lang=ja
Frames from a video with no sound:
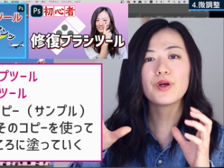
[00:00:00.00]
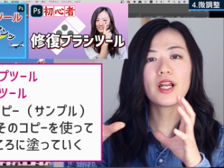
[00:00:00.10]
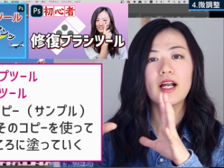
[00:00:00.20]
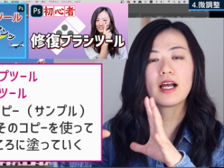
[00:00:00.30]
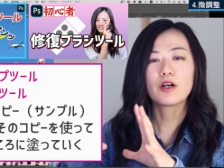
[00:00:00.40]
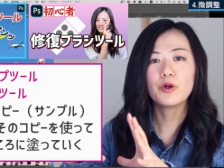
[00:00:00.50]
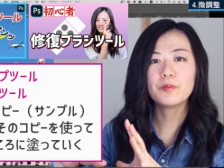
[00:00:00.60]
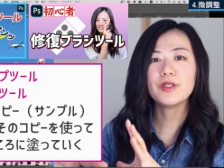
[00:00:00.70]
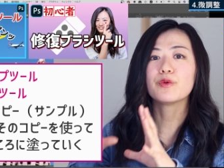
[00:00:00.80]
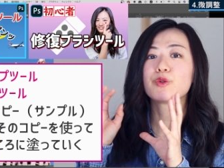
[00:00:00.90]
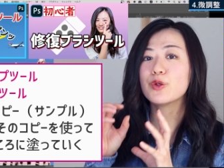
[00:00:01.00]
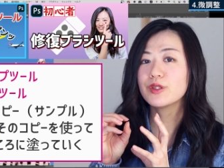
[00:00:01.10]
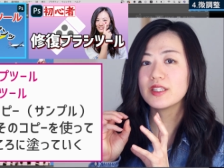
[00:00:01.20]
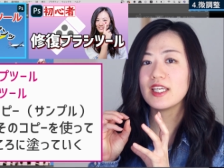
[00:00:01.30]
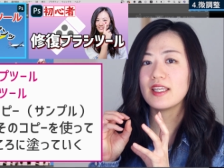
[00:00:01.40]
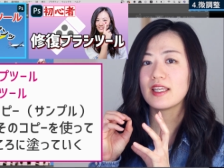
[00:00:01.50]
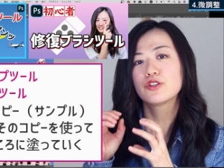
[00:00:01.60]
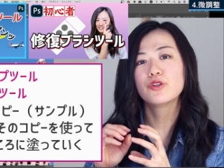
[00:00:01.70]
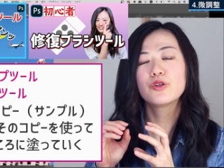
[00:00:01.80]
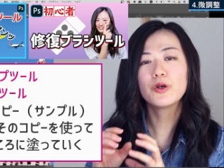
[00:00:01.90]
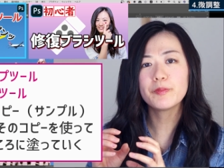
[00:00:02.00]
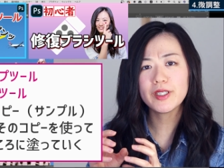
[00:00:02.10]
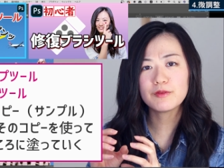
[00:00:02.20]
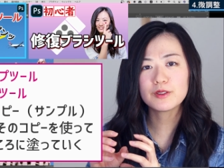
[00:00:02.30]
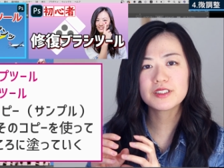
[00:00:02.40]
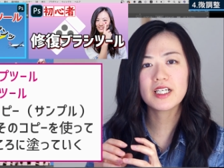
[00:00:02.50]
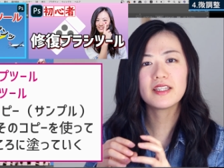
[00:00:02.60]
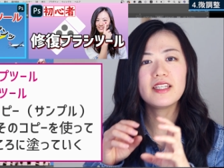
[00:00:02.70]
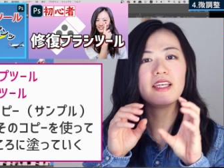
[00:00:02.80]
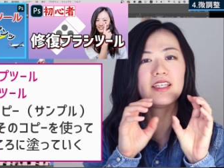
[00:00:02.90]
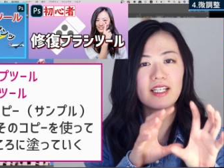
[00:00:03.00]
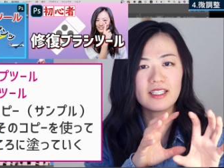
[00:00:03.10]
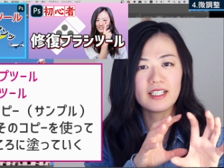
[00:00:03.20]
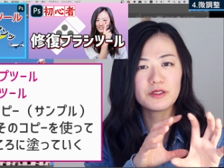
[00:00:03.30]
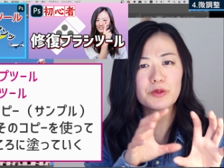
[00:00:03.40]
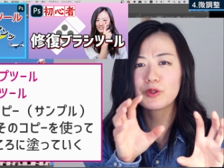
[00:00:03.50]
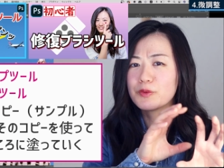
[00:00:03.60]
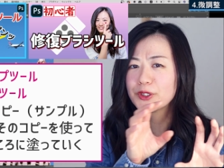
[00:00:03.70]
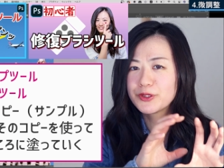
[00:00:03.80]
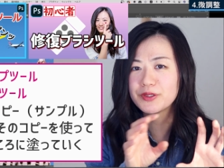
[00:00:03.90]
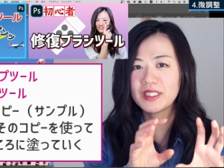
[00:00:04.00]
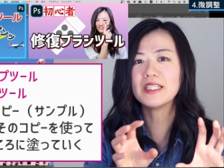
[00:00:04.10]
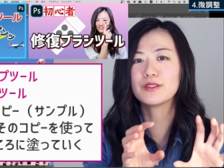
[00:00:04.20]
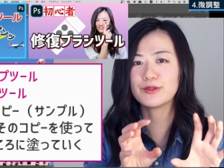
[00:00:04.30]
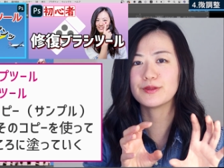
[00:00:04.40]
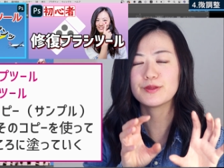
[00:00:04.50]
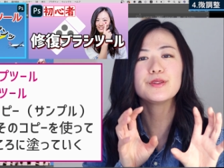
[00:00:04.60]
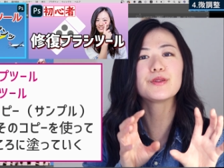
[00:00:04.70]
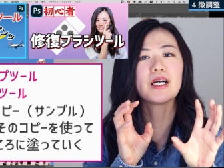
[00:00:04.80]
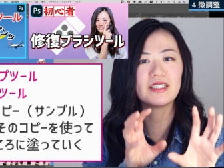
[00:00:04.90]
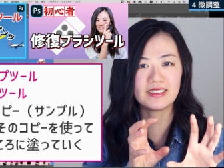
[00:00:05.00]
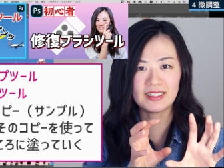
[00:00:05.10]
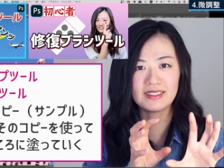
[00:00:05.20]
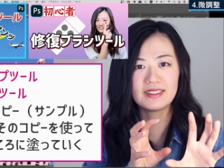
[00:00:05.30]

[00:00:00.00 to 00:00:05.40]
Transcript: こからかコピーを取ってそのコピーを使っていらないところを塗っていくという感じで